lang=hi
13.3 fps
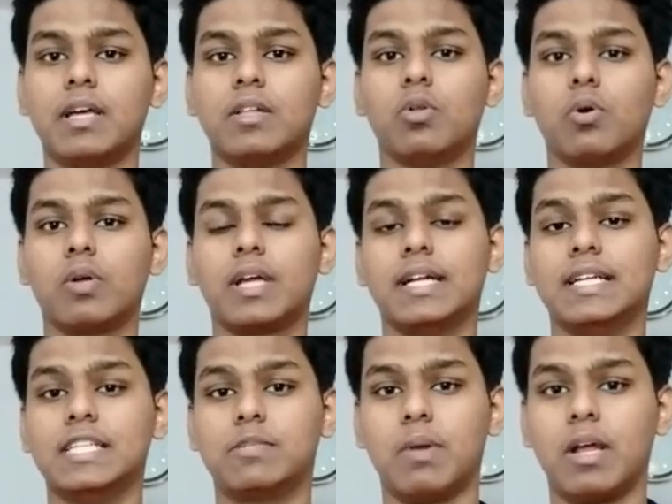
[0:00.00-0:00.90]
दोनों की
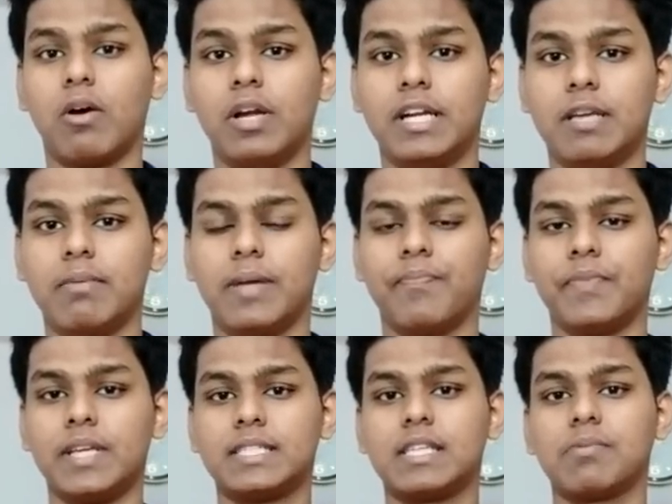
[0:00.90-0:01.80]
डिस्प्ले क्वालिटी में
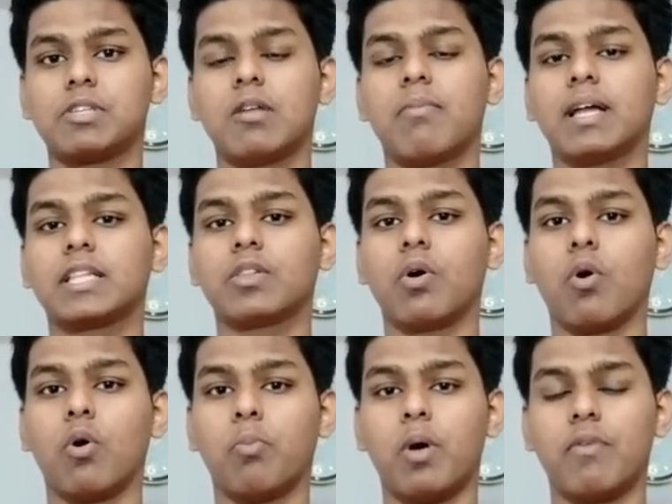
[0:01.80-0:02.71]
सबसे पहले बात तो
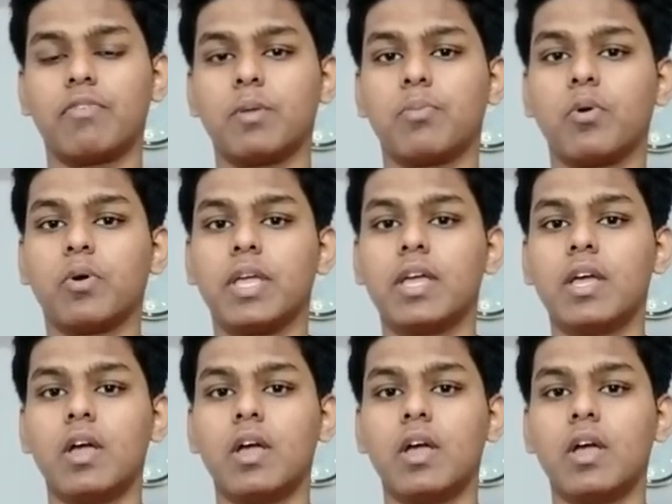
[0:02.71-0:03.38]
ओप्पो एफ नाइन प्रो की